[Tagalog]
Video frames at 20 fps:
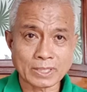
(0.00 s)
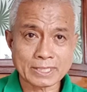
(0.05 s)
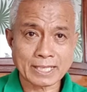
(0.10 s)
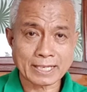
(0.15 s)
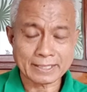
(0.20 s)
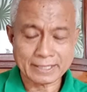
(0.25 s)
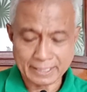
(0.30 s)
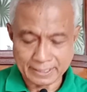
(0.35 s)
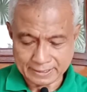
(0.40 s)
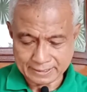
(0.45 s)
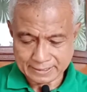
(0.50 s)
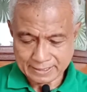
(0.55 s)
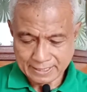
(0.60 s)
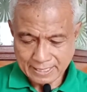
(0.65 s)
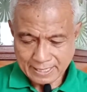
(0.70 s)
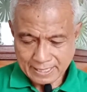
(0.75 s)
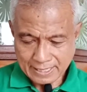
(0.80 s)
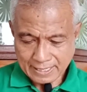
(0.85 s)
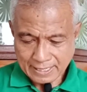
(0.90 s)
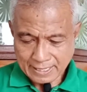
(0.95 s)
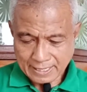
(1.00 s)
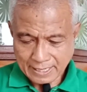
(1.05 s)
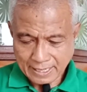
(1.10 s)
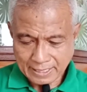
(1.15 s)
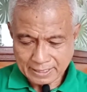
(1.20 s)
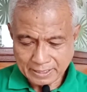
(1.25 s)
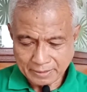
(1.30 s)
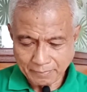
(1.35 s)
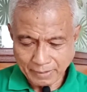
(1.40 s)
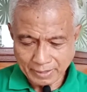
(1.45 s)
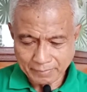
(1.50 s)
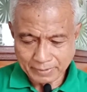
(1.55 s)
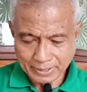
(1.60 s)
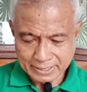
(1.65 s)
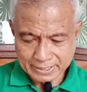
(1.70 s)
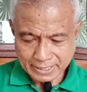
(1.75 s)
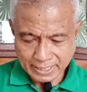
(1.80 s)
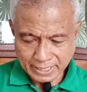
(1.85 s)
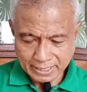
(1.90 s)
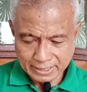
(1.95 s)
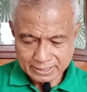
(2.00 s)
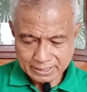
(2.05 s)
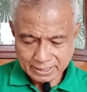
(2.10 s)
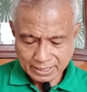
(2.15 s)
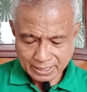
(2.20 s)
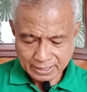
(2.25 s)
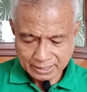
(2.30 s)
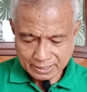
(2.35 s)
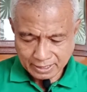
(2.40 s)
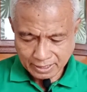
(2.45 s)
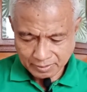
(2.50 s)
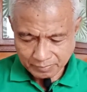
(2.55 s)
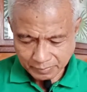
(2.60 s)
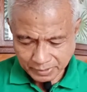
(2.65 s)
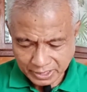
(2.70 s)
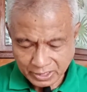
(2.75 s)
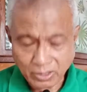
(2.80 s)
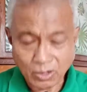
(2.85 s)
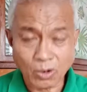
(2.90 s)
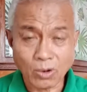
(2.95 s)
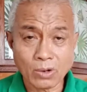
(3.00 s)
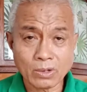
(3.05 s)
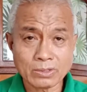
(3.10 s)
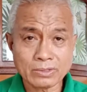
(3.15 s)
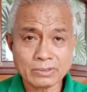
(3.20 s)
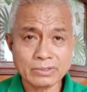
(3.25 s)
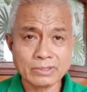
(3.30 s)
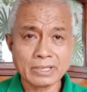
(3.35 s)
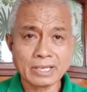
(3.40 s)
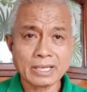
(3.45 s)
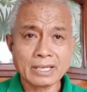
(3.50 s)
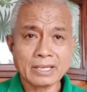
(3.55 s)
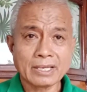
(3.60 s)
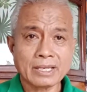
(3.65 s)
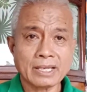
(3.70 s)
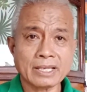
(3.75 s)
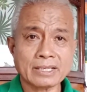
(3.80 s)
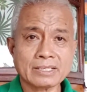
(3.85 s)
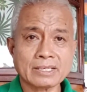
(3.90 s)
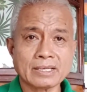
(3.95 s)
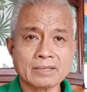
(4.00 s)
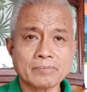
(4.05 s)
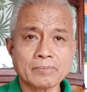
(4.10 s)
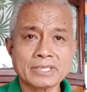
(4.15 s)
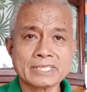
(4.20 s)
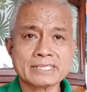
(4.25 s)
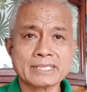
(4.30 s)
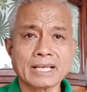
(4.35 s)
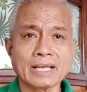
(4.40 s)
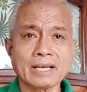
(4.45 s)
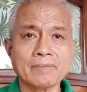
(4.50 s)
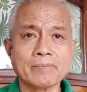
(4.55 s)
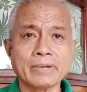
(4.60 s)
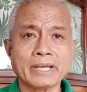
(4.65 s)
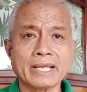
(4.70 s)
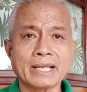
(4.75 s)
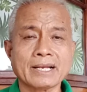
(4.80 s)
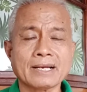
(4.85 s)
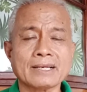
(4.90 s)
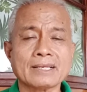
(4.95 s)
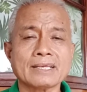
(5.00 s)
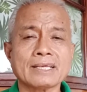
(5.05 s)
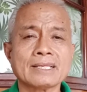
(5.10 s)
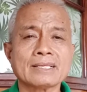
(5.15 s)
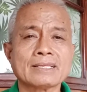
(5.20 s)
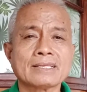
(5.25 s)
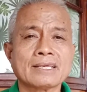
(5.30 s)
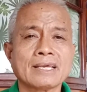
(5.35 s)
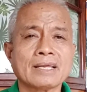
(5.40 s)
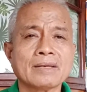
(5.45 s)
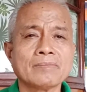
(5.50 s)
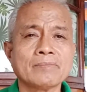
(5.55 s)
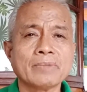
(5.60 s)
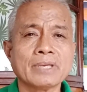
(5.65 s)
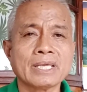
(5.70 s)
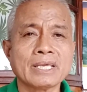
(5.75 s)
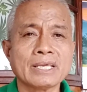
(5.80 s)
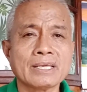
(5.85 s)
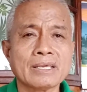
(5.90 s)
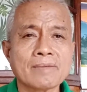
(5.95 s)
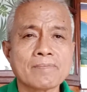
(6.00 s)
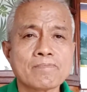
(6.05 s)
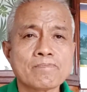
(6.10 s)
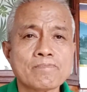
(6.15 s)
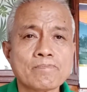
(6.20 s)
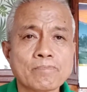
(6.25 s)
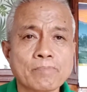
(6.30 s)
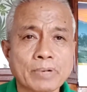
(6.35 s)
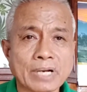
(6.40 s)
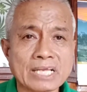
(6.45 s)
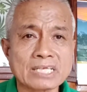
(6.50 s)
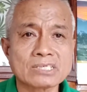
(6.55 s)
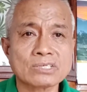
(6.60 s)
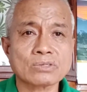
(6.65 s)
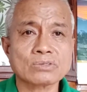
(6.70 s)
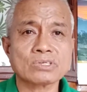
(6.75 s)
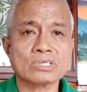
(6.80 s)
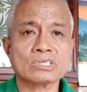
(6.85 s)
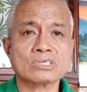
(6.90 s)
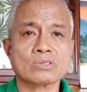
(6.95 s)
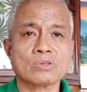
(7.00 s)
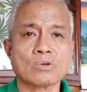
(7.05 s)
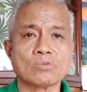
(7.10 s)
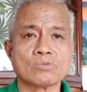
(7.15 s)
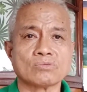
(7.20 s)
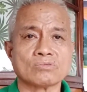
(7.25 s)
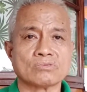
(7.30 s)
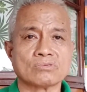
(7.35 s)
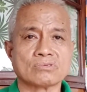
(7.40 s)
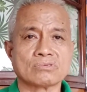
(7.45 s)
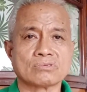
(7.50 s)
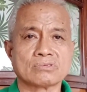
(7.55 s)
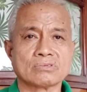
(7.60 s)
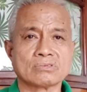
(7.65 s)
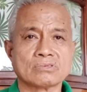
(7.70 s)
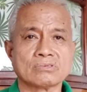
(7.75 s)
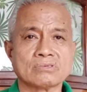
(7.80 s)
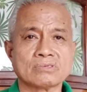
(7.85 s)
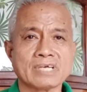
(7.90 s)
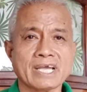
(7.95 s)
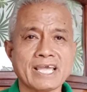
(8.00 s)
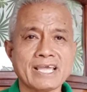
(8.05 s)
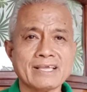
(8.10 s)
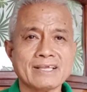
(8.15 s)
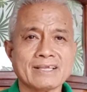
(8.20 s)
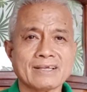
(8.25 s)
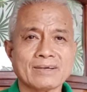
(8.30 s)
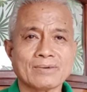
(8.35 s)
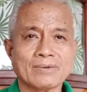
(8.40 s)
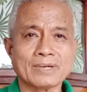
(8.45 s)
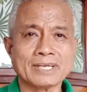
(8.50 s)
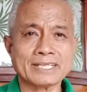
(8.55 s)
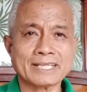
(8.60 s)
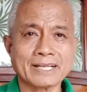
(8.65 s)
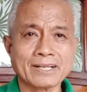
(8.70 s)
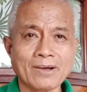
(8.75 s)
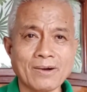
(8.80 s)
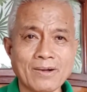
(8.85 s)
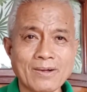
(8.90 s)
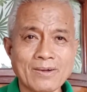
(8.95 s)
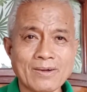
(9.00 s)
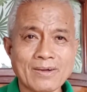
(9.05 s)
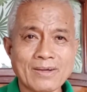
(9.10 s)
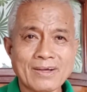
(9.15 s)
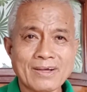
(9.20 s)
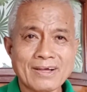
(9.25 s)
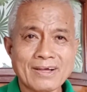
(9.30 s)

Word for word: What are these? Uh, the Bible says it can be gold, it can be silver, it can be precious stones. Okay? Ulitin ko.